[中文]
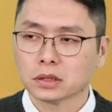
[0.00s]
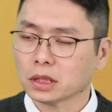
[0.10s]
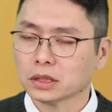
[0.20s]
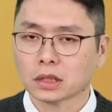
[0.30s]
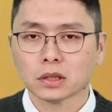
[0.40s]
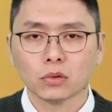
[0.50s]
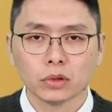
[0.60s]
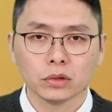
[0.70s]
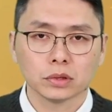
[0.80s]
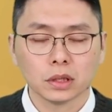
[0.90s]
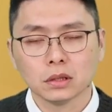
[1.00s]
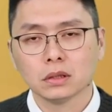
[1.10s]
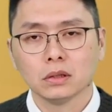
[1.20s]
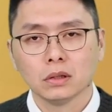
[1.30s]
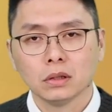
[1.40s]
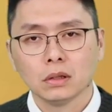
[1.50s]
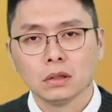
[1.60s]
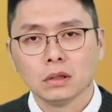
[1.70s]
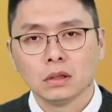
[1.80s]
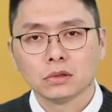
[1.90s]
成长超过六成，
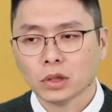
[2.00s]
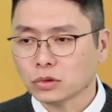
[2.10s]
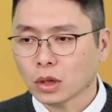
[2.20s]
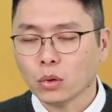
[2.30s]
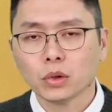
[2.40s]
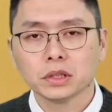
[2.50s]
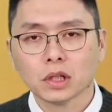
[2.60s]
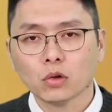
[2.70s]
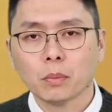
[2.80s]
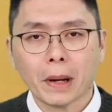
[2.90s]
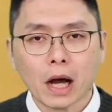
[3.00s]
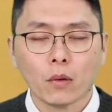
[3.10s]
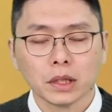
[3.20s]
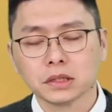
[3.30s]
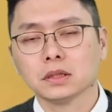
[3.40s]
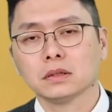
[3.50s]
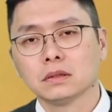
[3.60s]
算一算获利超过八块钱，